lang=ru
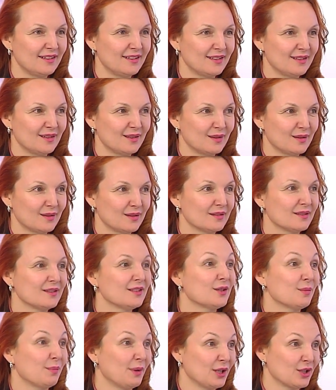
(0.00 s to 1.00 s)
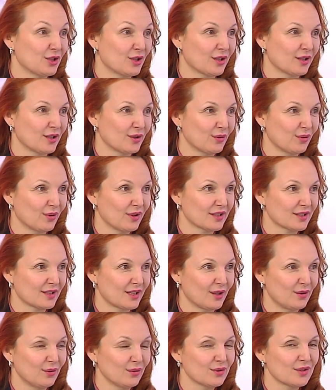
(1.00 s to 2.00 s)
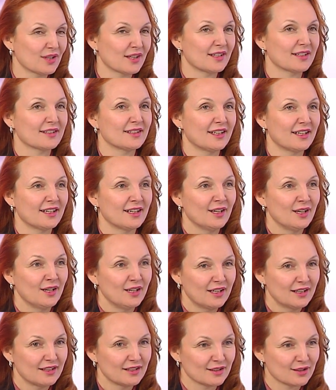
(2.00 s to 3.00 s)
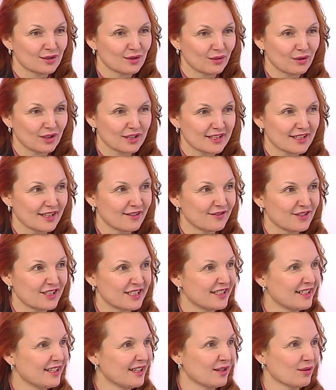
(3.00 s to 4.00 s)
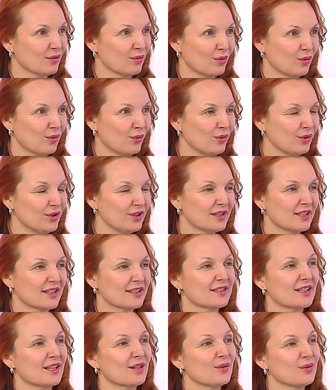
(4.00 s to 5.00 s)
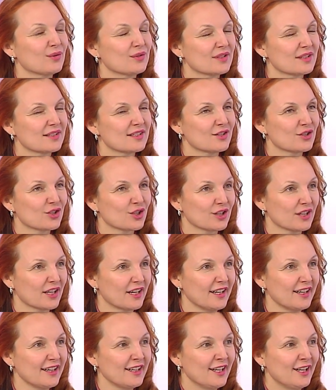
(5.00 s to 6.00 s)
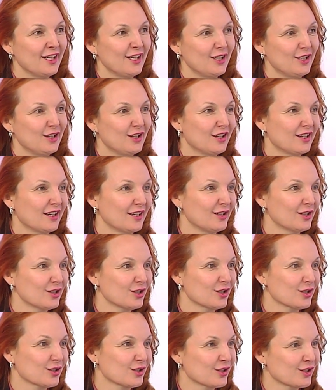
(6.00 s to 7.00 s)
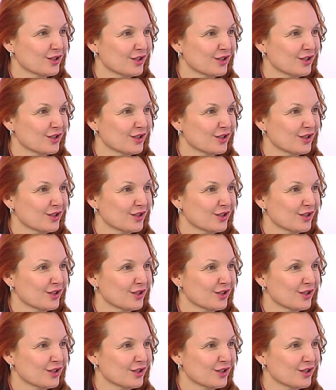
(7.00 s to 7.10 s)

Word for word: или диспетчер, который остается, когда а, с ОКЦ все уходит, а становится тишина, и, конечно